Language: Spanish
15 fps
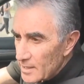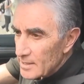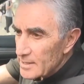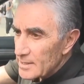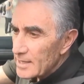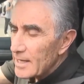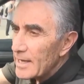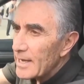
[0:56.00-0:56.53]
es
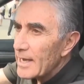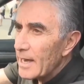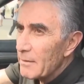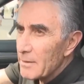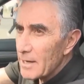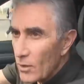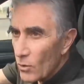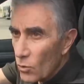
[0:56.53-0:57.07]
que he
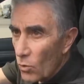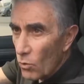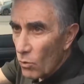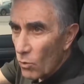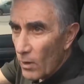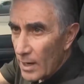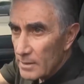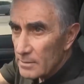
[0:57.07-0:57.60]
hablado con
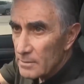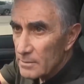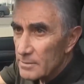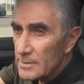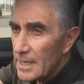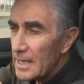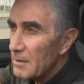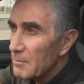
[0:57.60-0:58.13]
Juan.
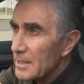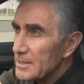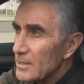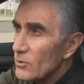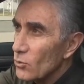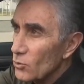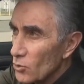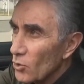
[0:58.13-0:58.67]
Nada más, es
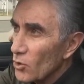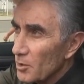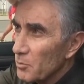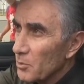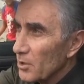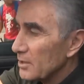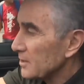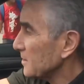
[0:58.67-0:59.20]
lo único que le
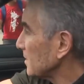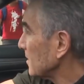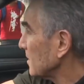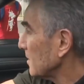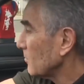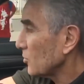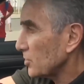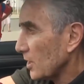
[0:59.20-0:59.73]
puedo decir.
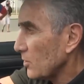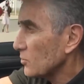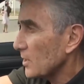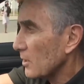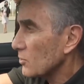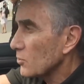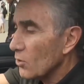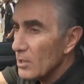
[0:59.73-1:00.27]
Hemos tenido una
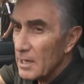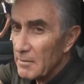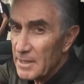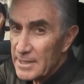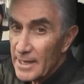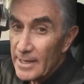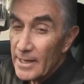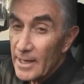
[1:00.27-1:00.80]
reunión en la
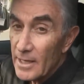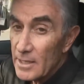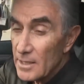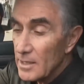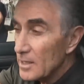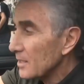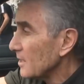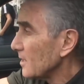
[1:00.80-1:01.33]
mañana
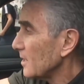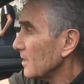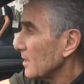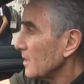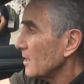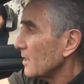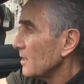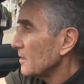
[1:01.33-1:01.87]
y
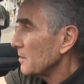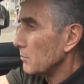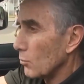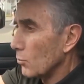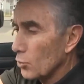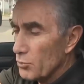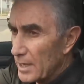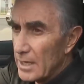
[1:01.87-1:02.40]

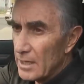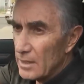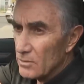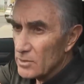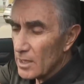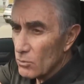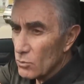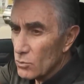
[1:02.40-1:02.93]
muy bien,
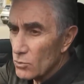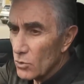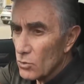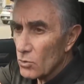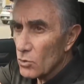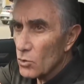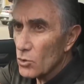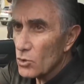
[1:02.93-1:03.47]
una
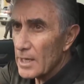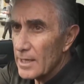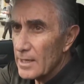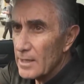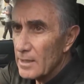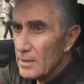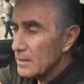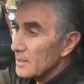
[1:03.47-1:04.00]
reunión
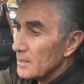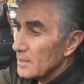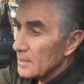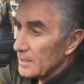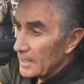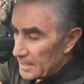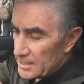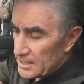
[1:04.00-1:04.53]
cordial
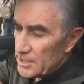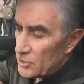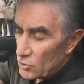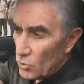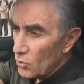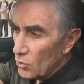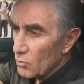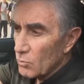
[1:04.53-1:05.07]
y la
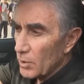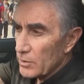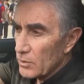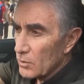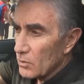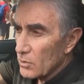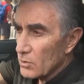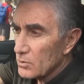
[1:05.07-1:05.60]
decisión,
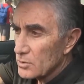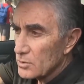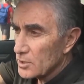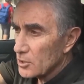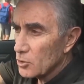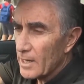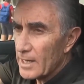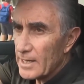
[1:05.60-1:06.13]
bueno, se
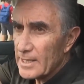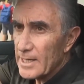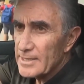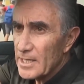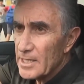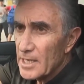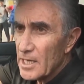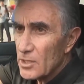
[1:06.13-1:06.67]
tomará acá en
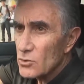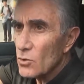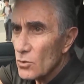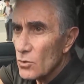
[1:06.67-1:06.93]
el director.